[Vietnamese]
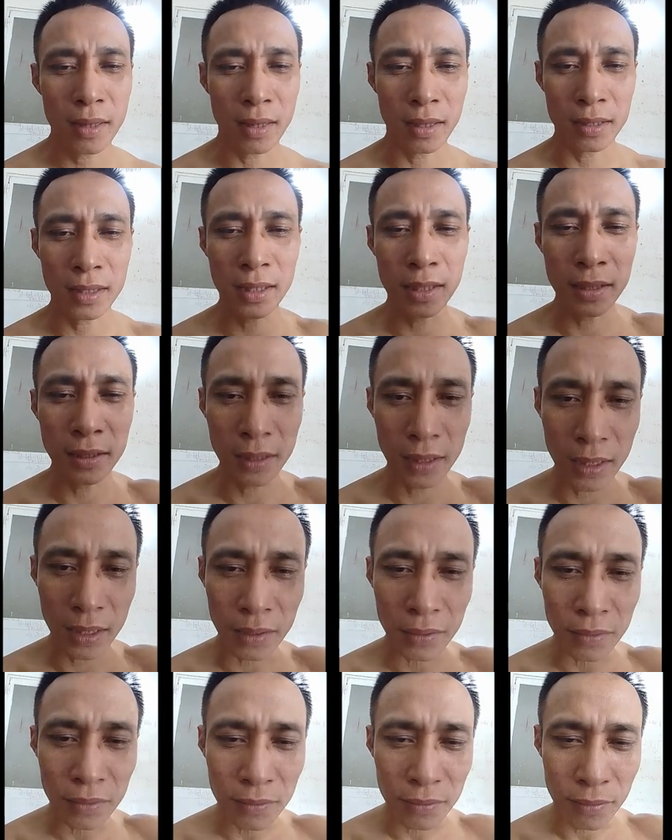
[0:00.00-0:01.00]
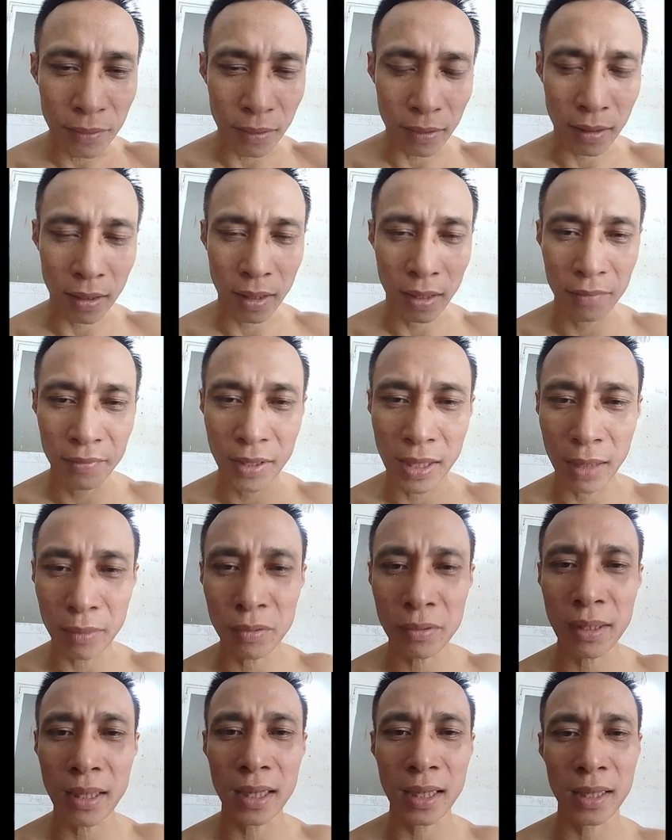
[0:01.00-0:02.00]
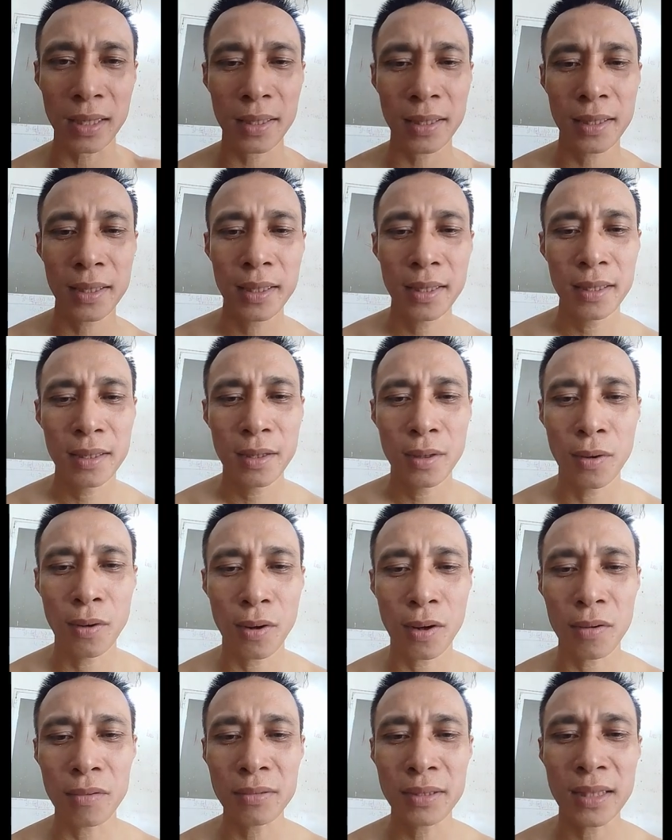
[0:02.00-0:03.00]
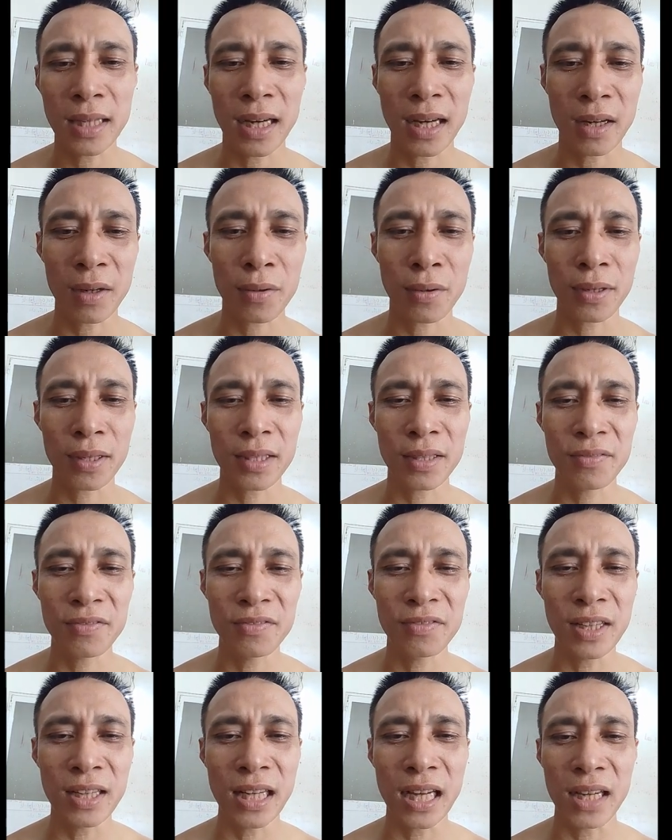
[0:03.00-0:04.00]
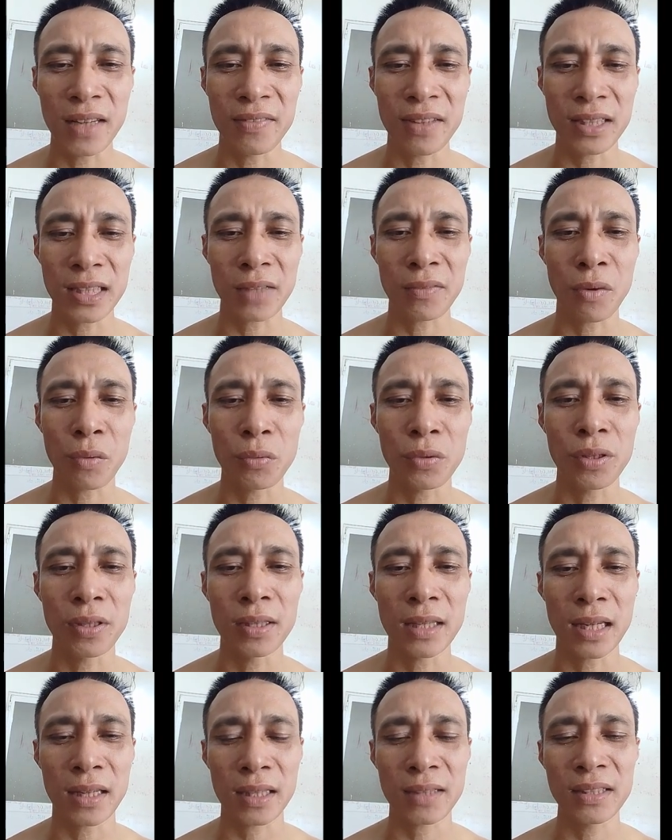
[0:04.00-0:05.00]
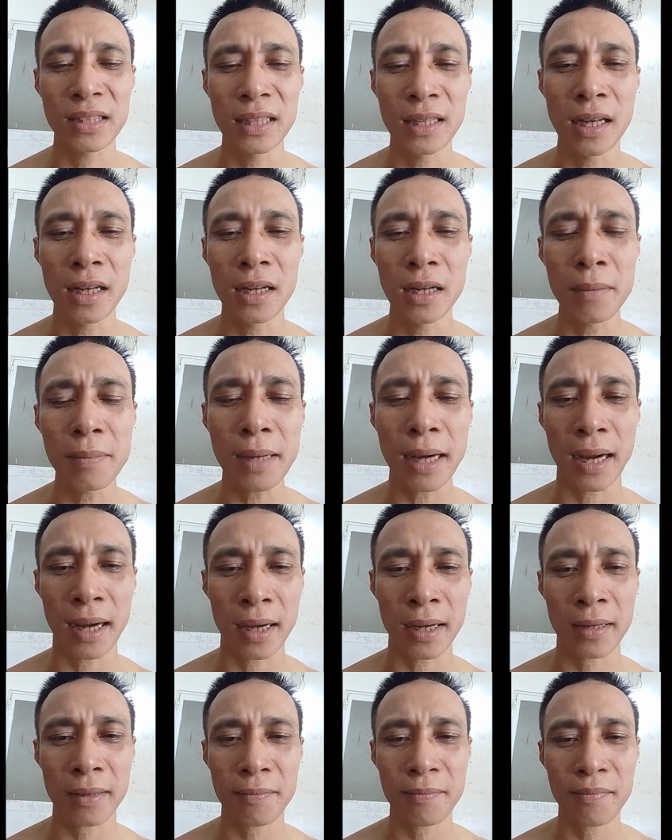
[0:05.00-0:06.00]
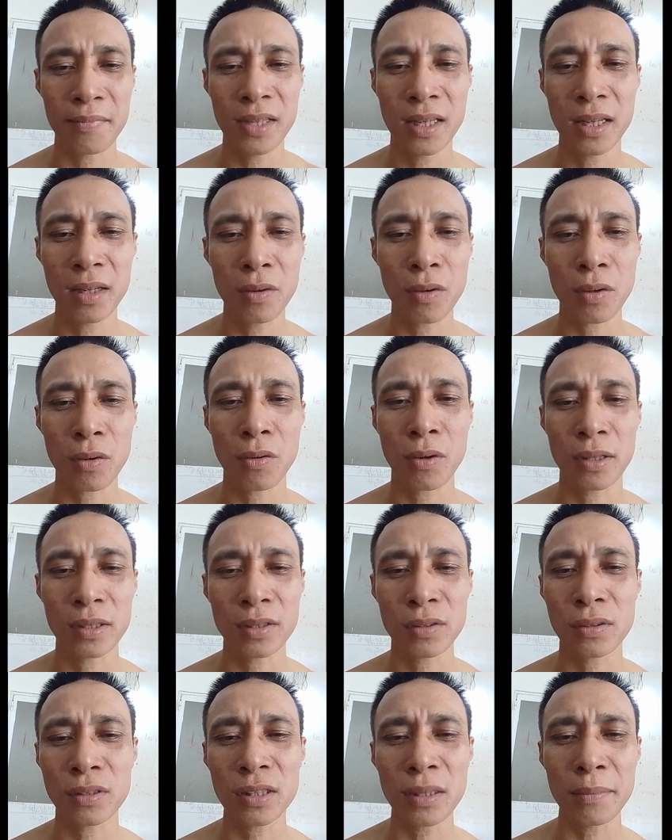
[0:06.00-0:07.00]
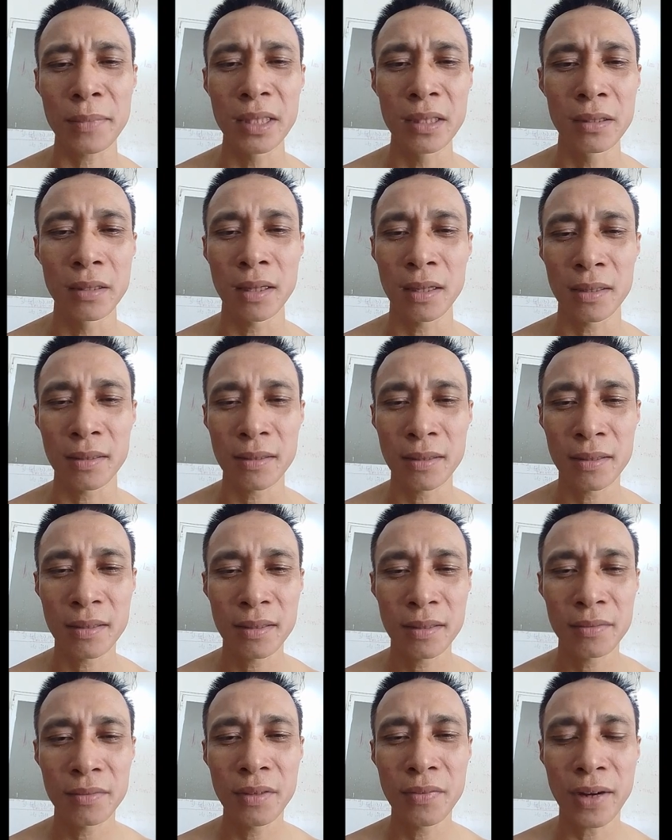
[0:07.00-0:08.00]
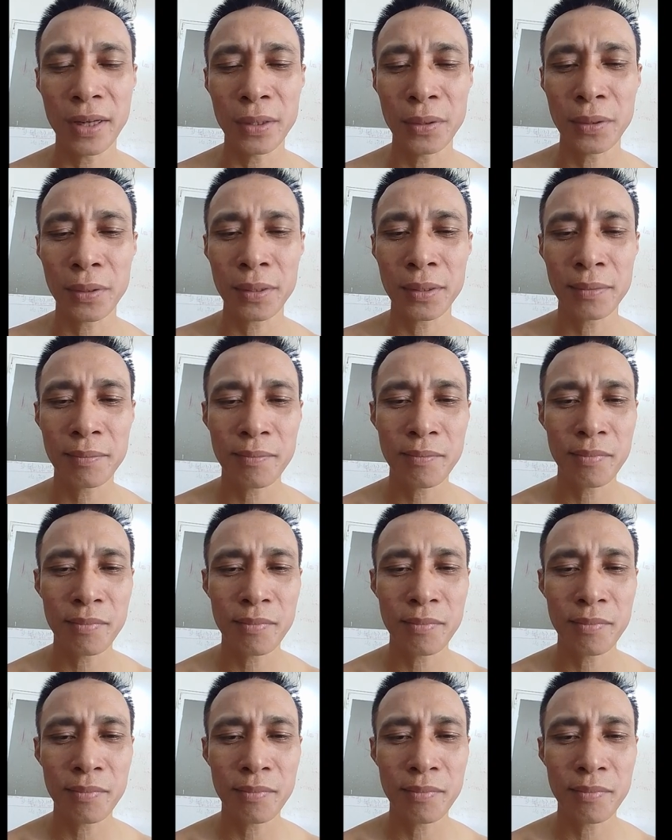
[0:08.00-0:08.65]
ở trên thế giới hoặc là ở Việt Nam chúng ta, họ cũng chả coi cái vấn đề về tranh phong thủy là cái gì ghê gớm cả nhá, họ coi nó rất bình thường vớ vẩn thôi.